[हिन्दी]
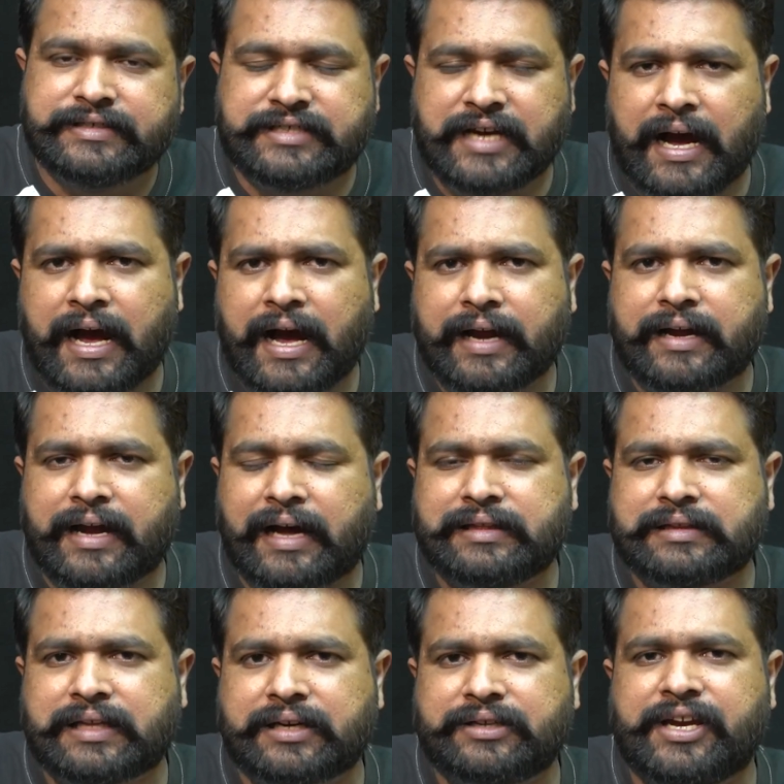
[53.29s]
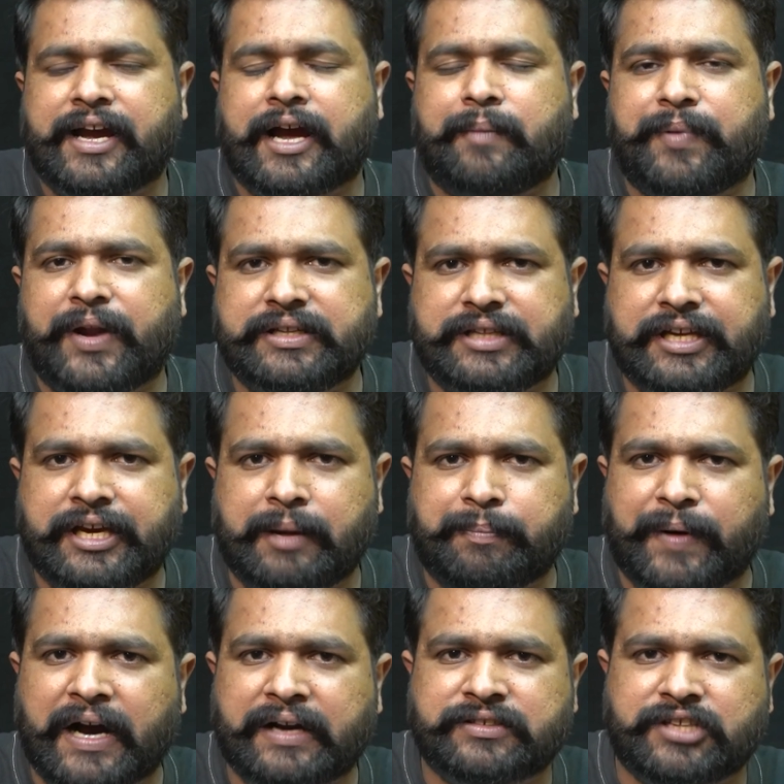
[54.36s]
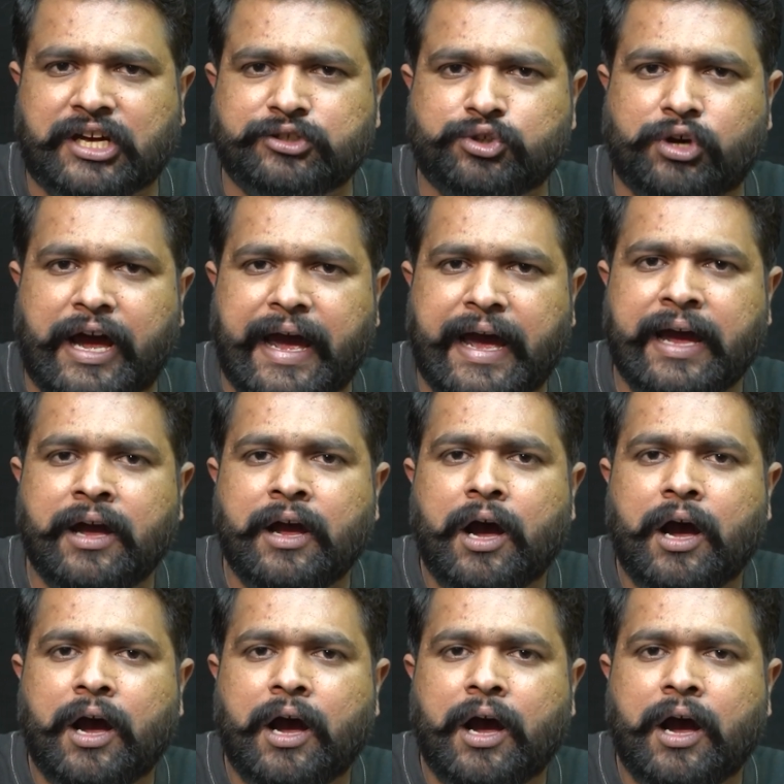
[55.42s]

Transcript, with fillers: जहां कल तक ये खबरें थी कि पाकिस्तान जो है